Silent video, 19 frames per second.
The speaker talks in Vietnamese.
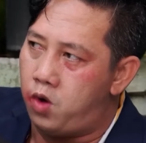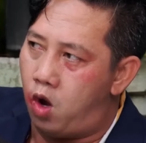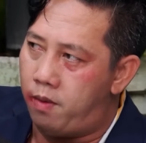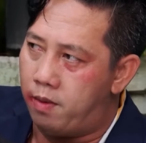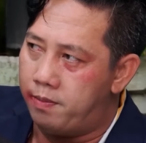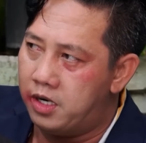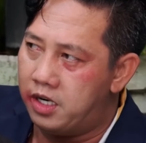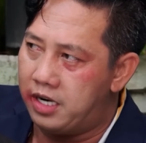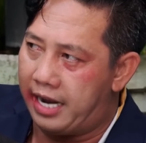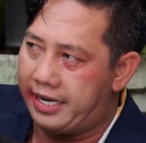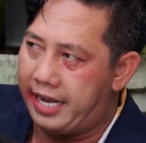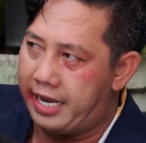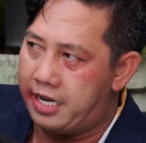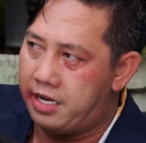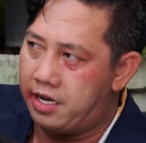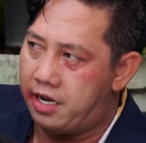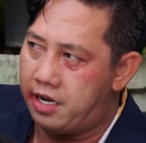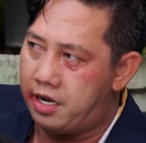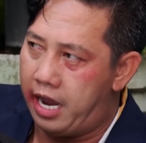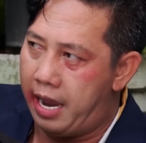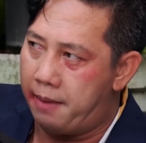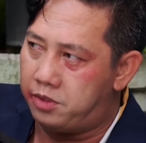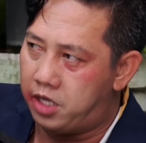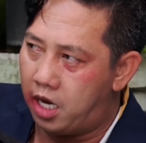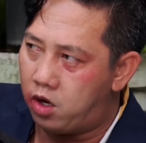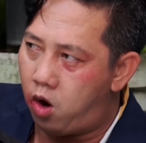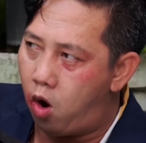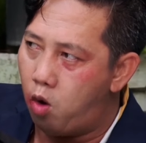Nó mà bước lại đây Em
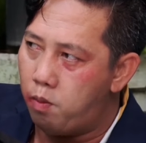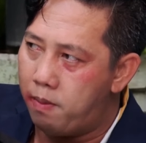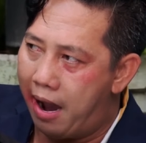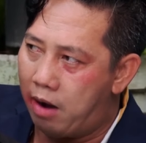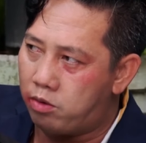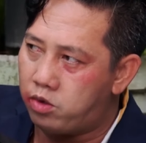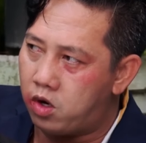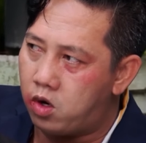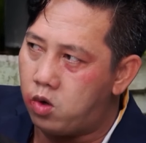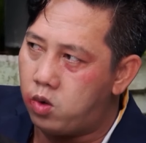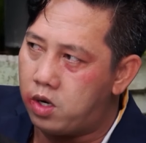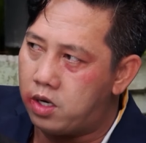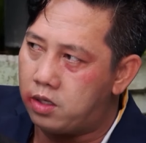chơi khô máu nữa luôn